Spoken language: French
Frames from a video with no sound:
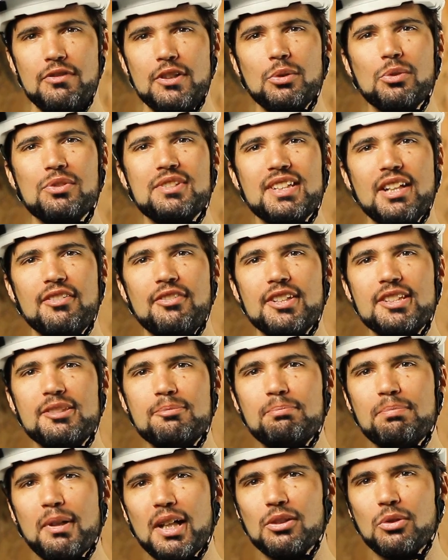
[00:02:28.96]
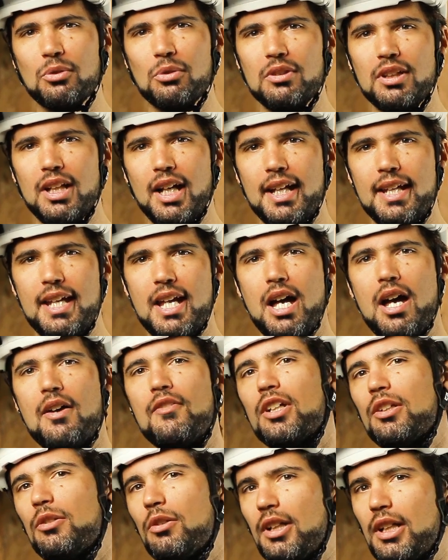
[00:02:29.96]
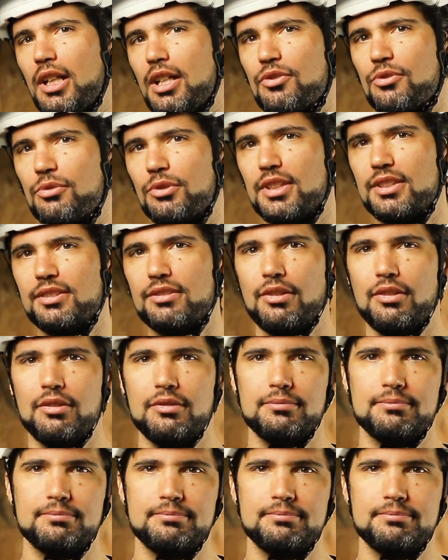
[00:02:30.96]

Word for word: que le vélo ne s'affaisse pas trop de l'arrière avec le réglage qu'on instaure.